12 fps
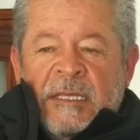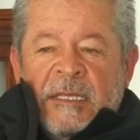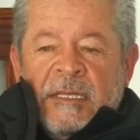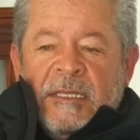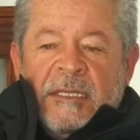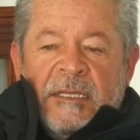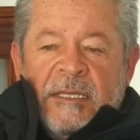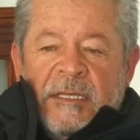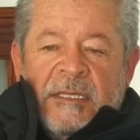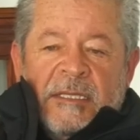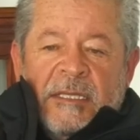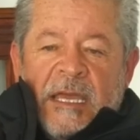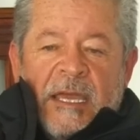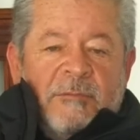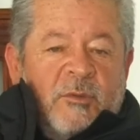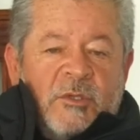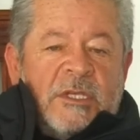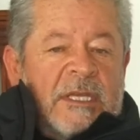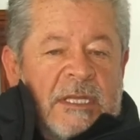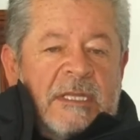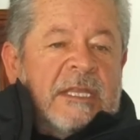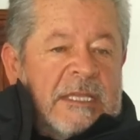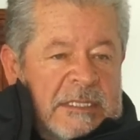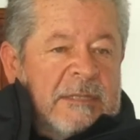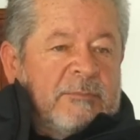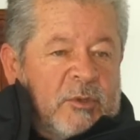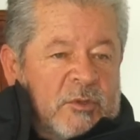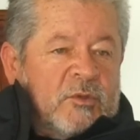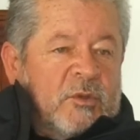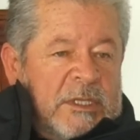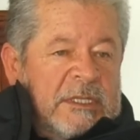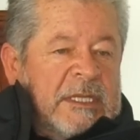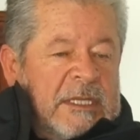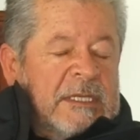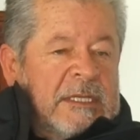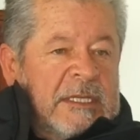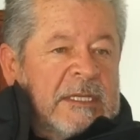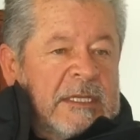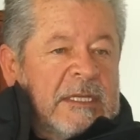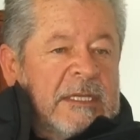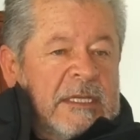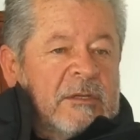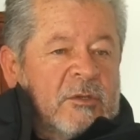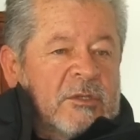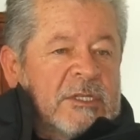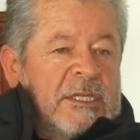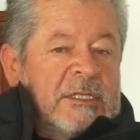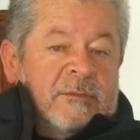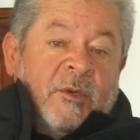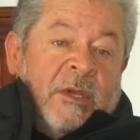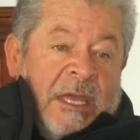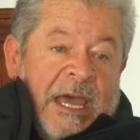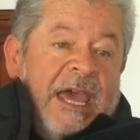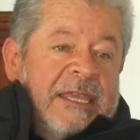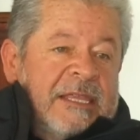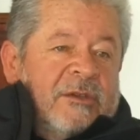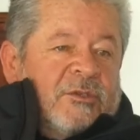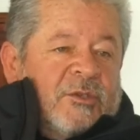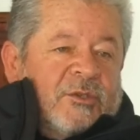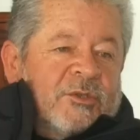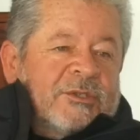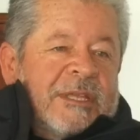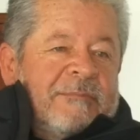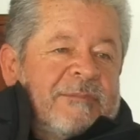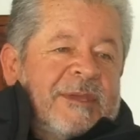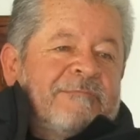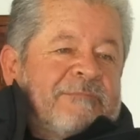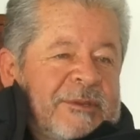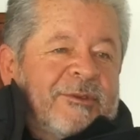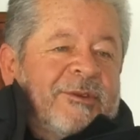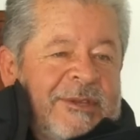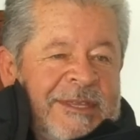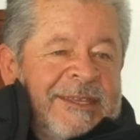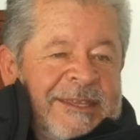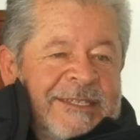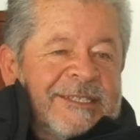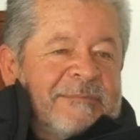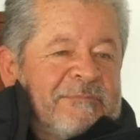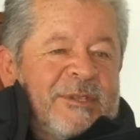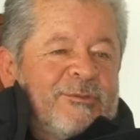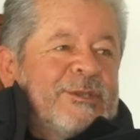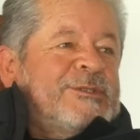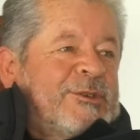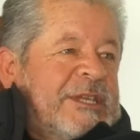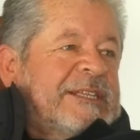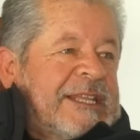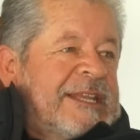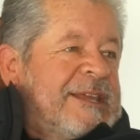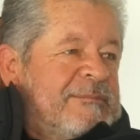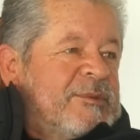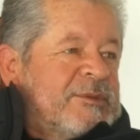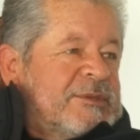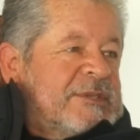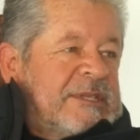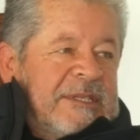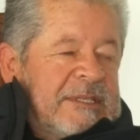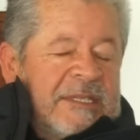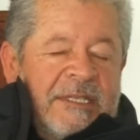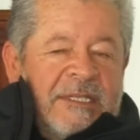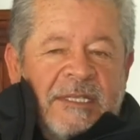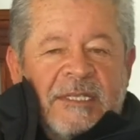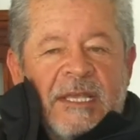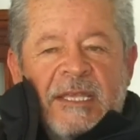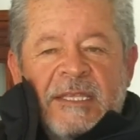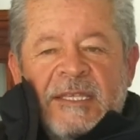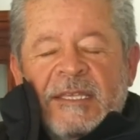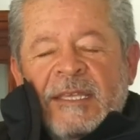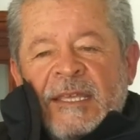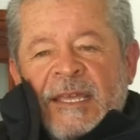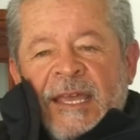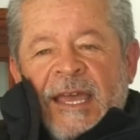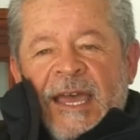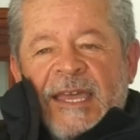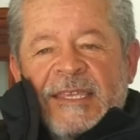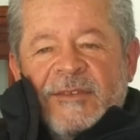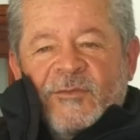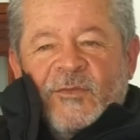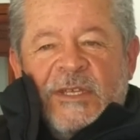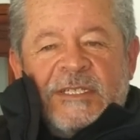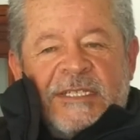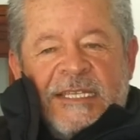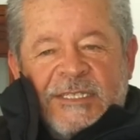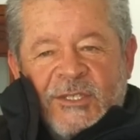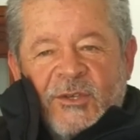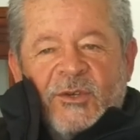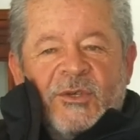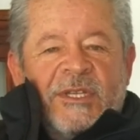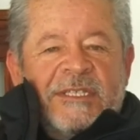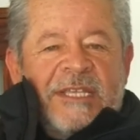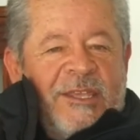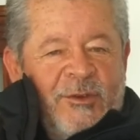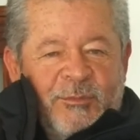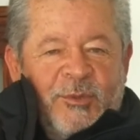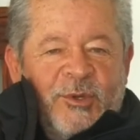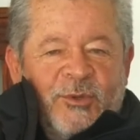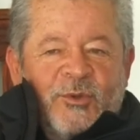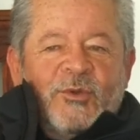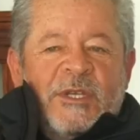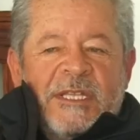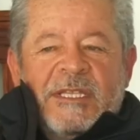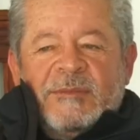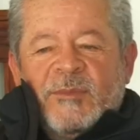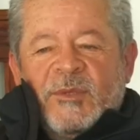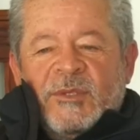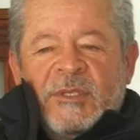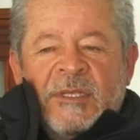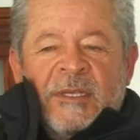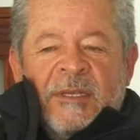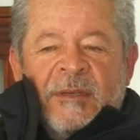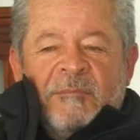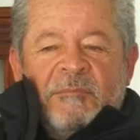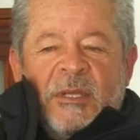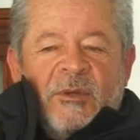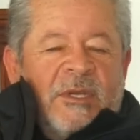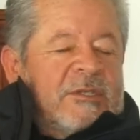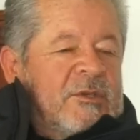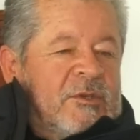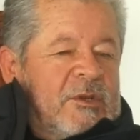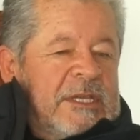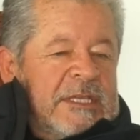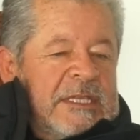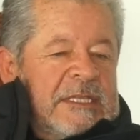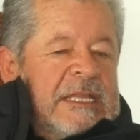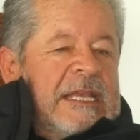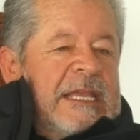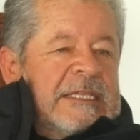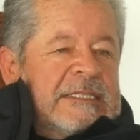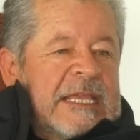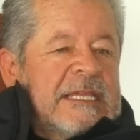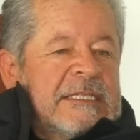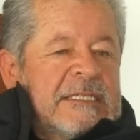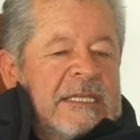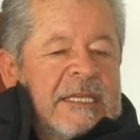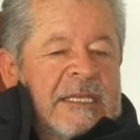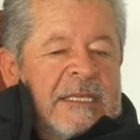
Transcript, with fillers: Y, hay mucha gente así, por suerte, en el, en, el correísmo. Hay de los otros también, pero repito, es lo que tenemos. hay hay infiltraciones, hay oportunismos, pero eso no le quita la esencia,